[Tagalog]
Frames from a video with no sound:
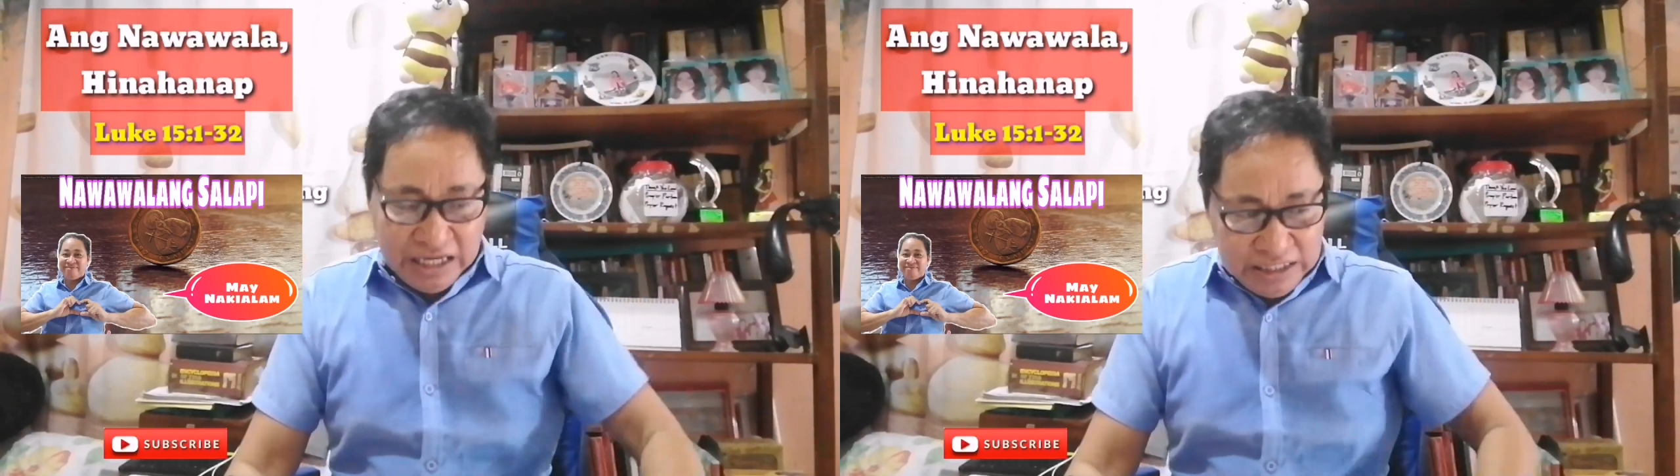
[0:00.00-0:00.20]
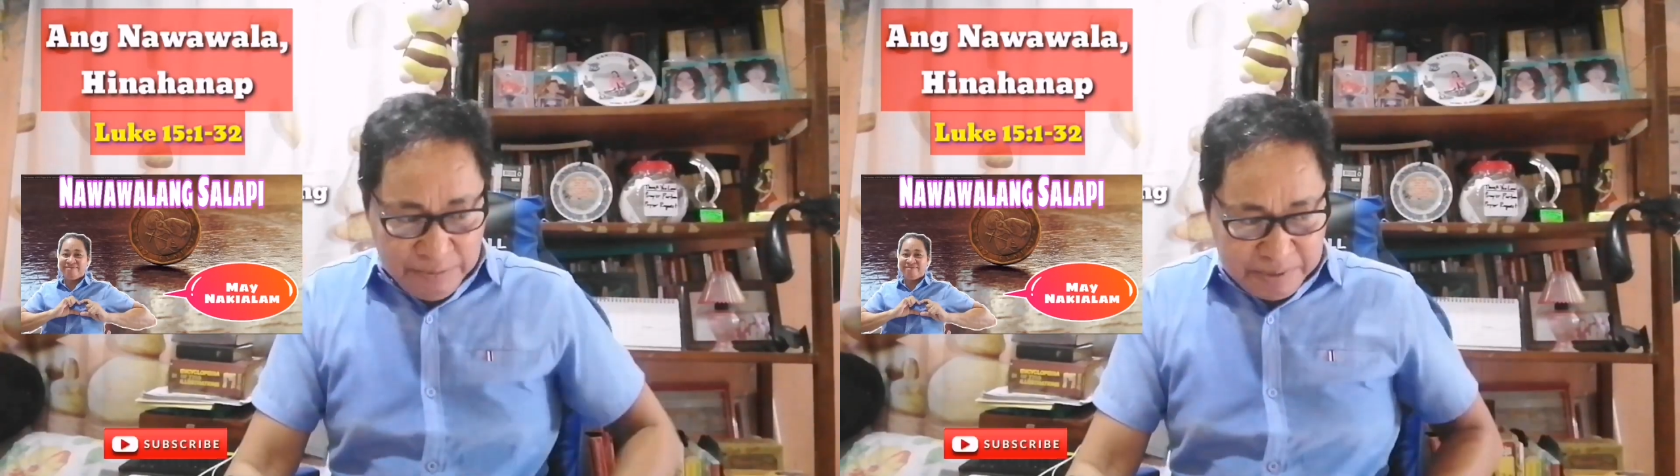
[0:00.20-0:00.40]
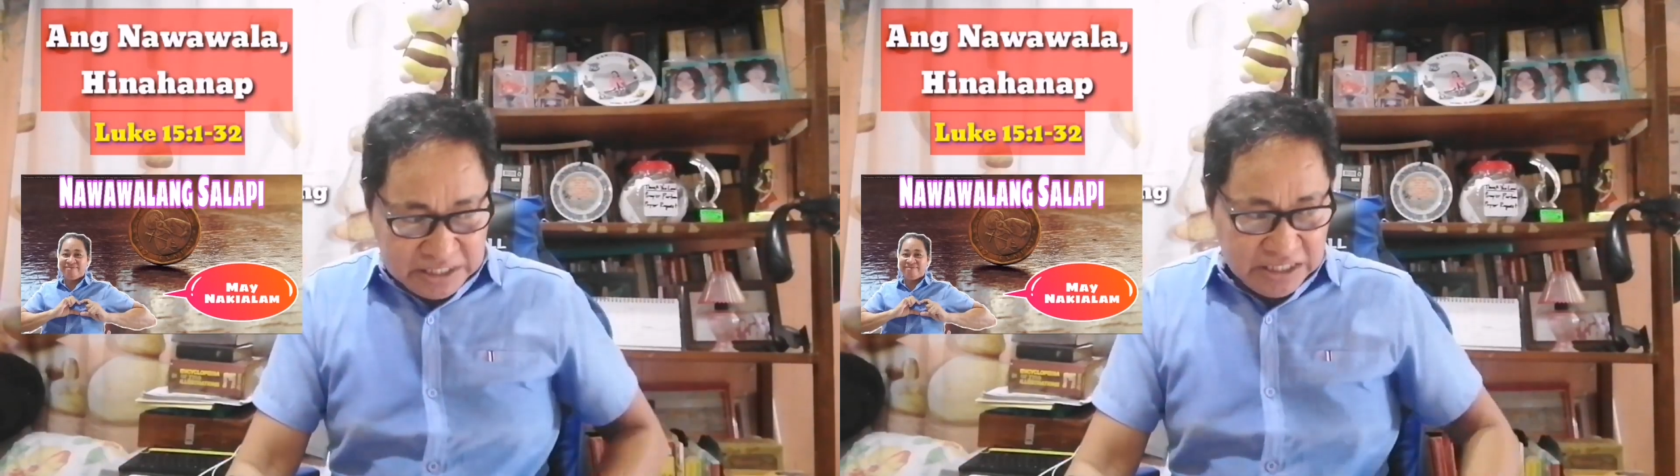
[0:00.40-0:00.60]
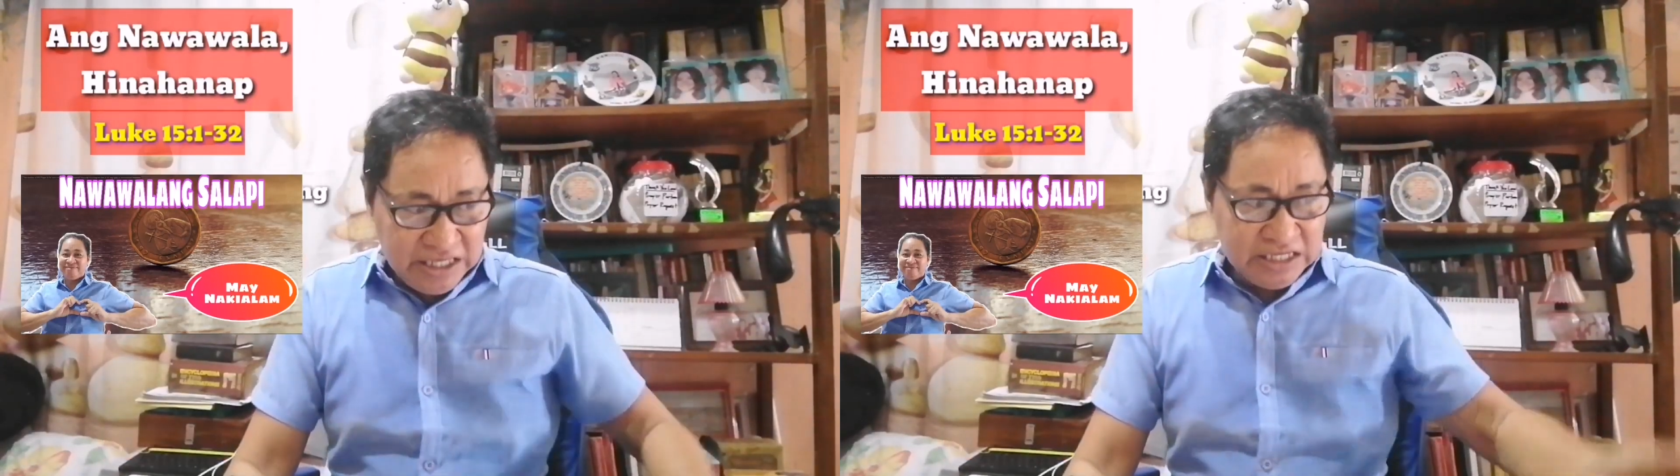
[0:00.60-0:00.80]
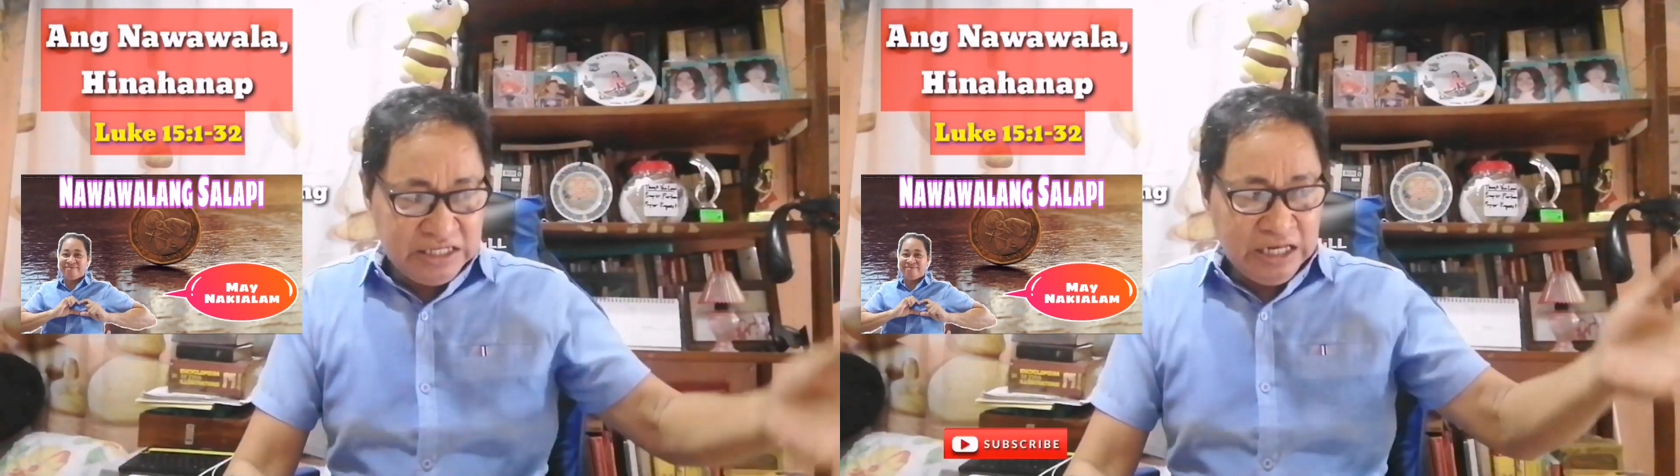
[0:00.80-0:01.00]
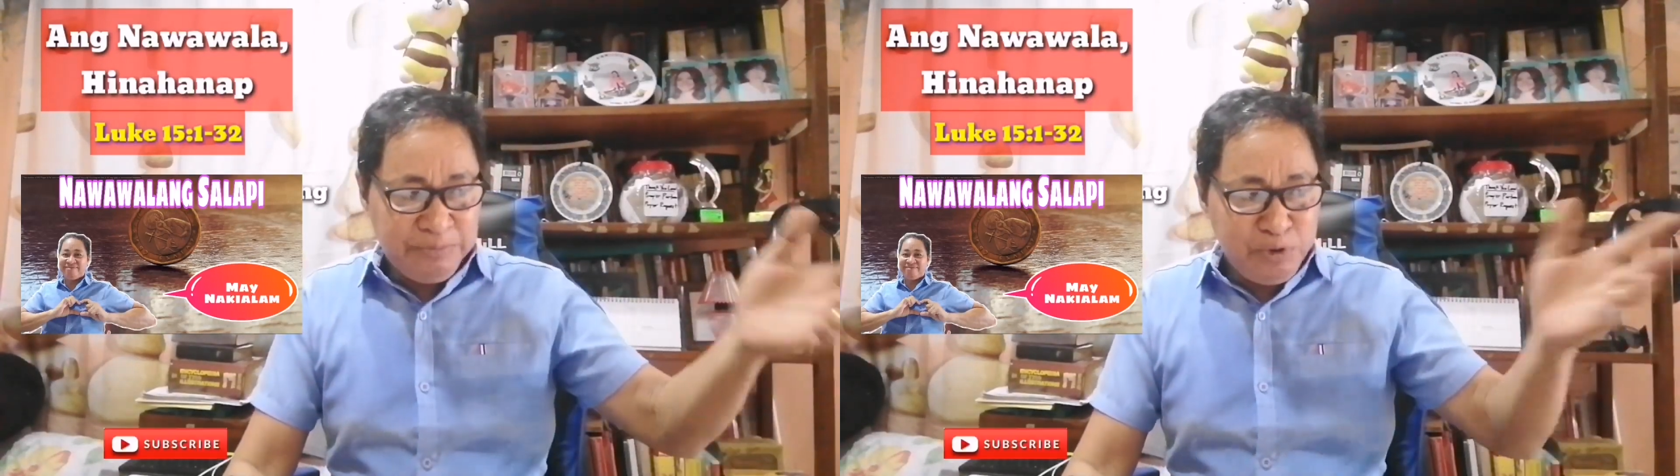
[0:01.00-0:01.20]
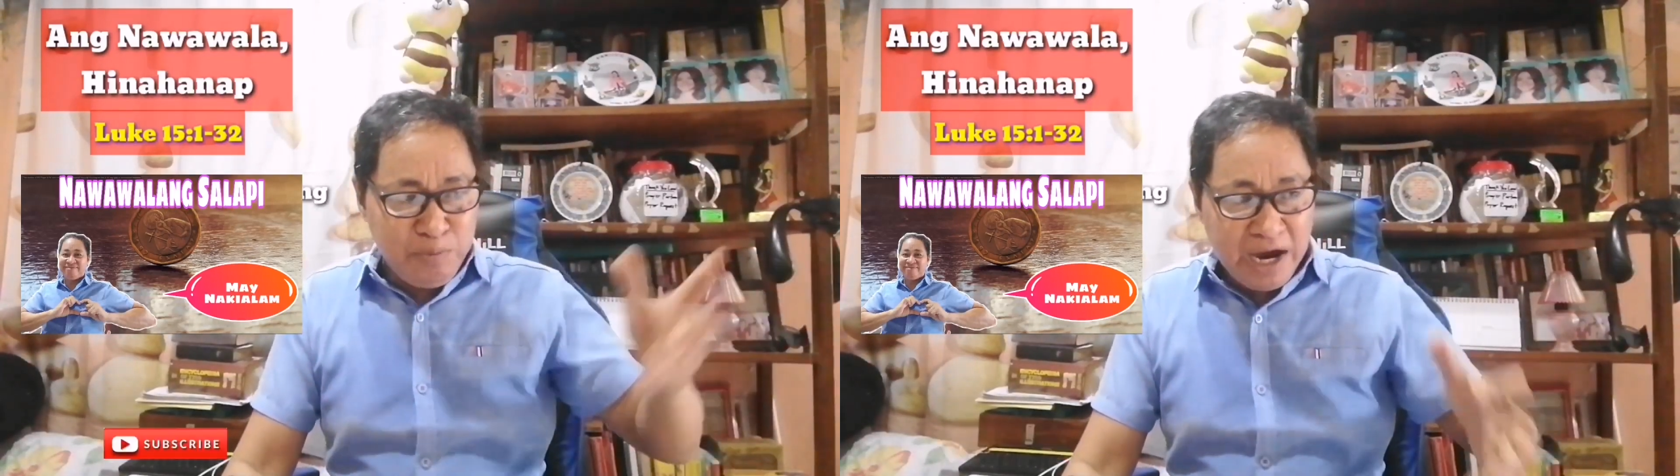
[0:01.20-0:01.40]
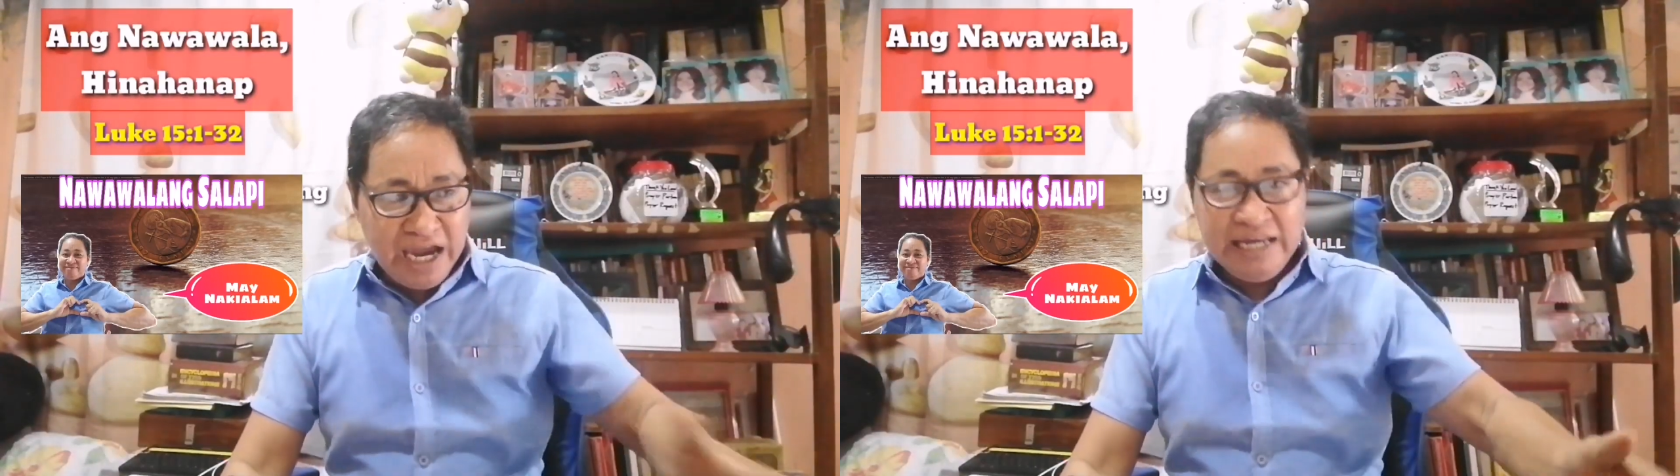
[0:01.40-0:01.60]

hindi pa sinisilip yung mga